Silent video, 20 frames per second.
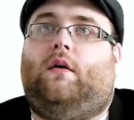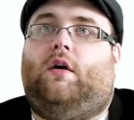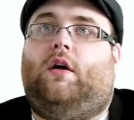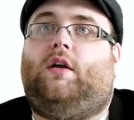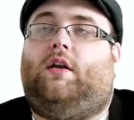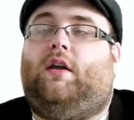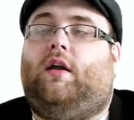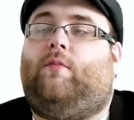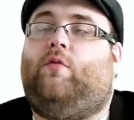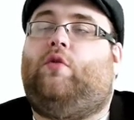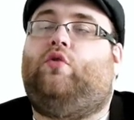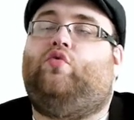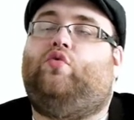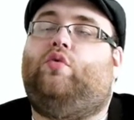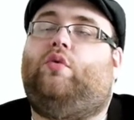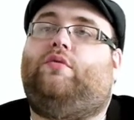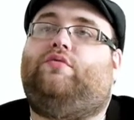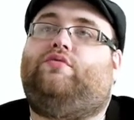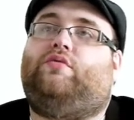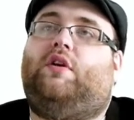Ouais, clairement, nous
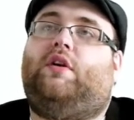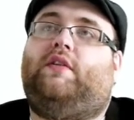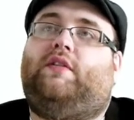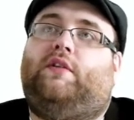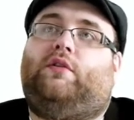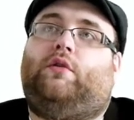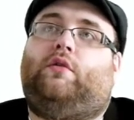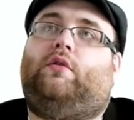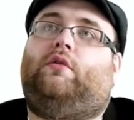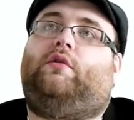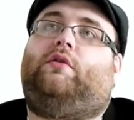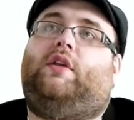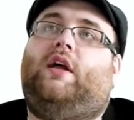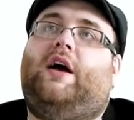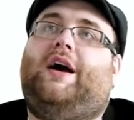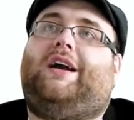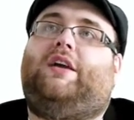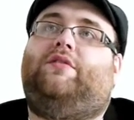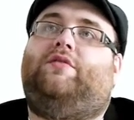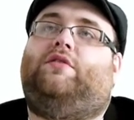on voit ces
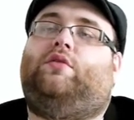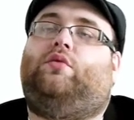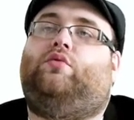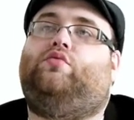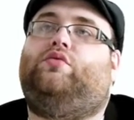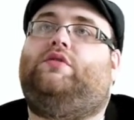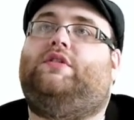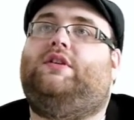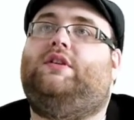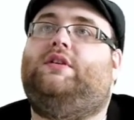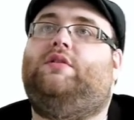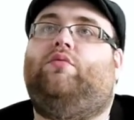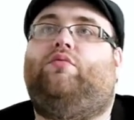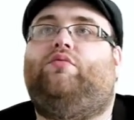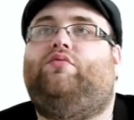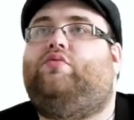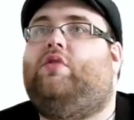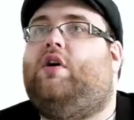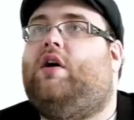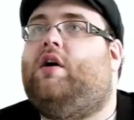tendances-là arriver dans l'outil, on
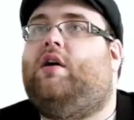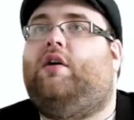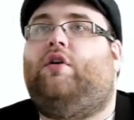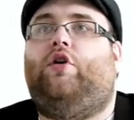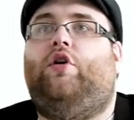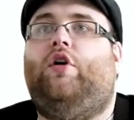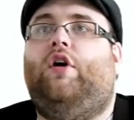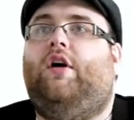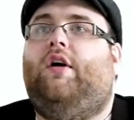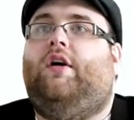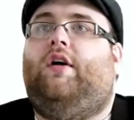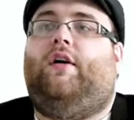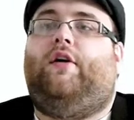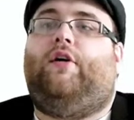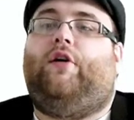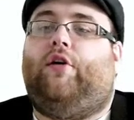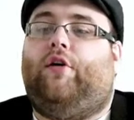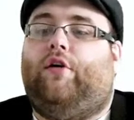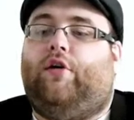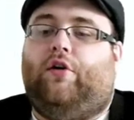voit euh,
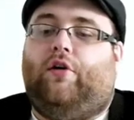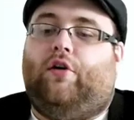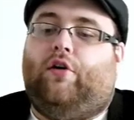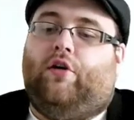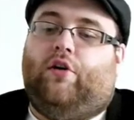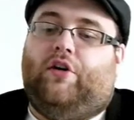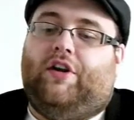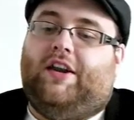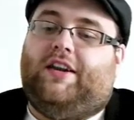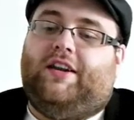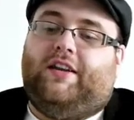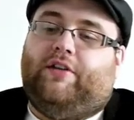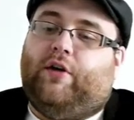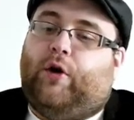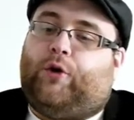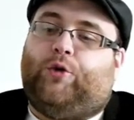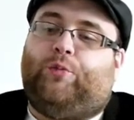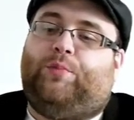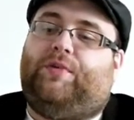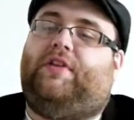euh, les
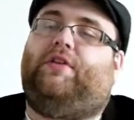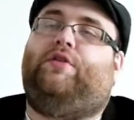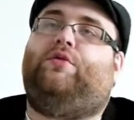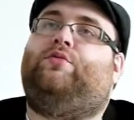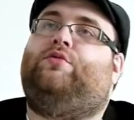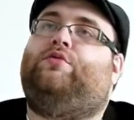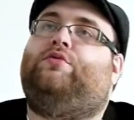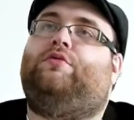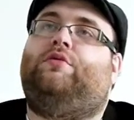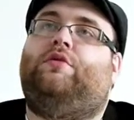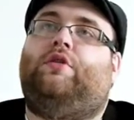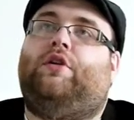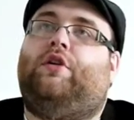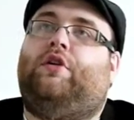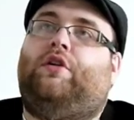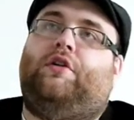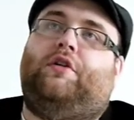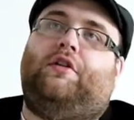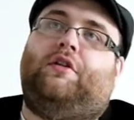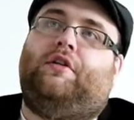leaders d'opinion
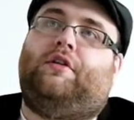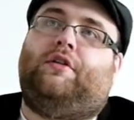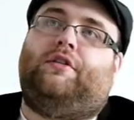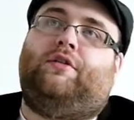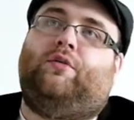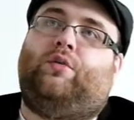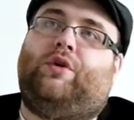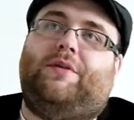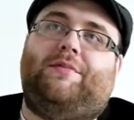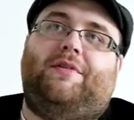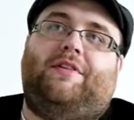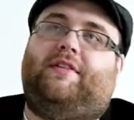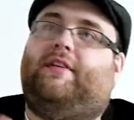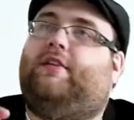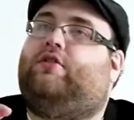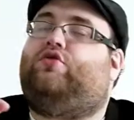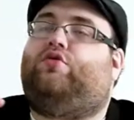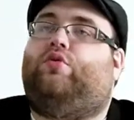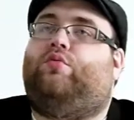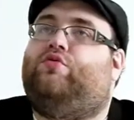euh, dont les
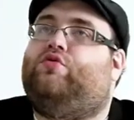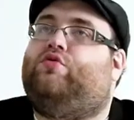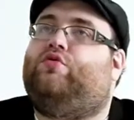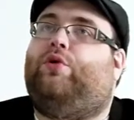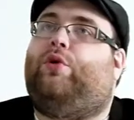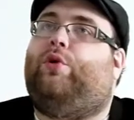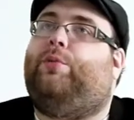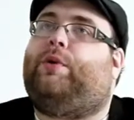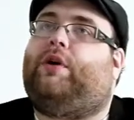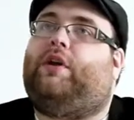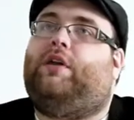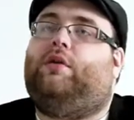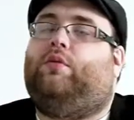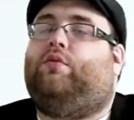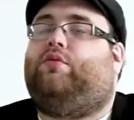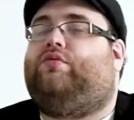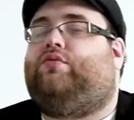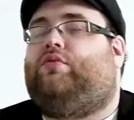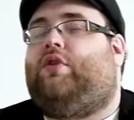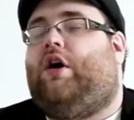messages sont beaucoup repris,
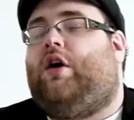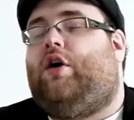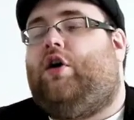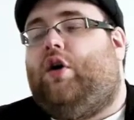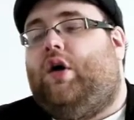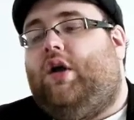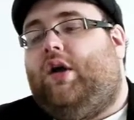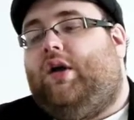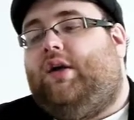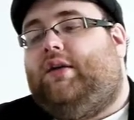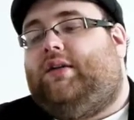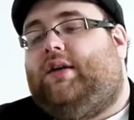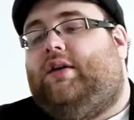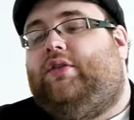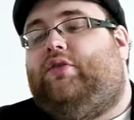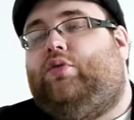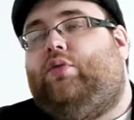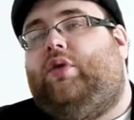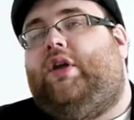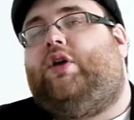on voit quels
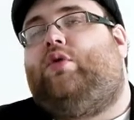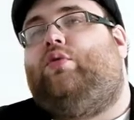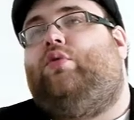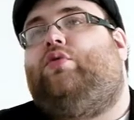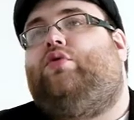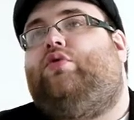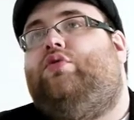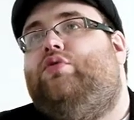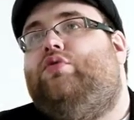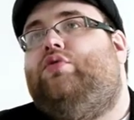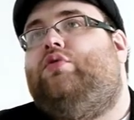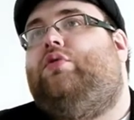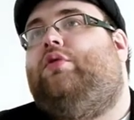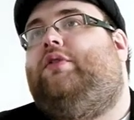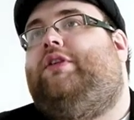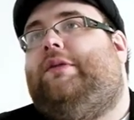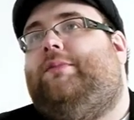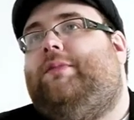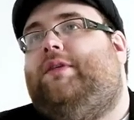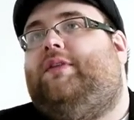sont les contenus de
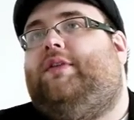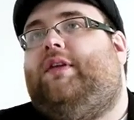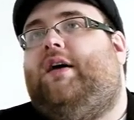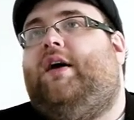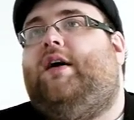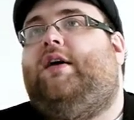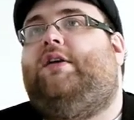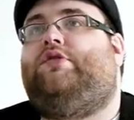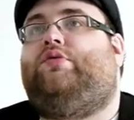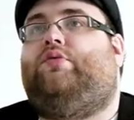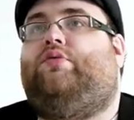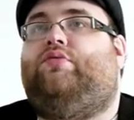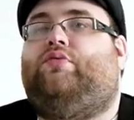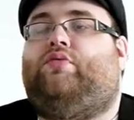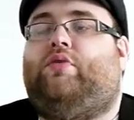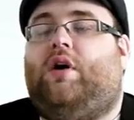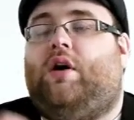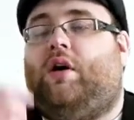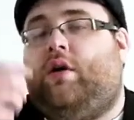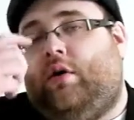ces messages, on
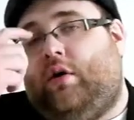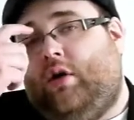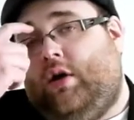voit,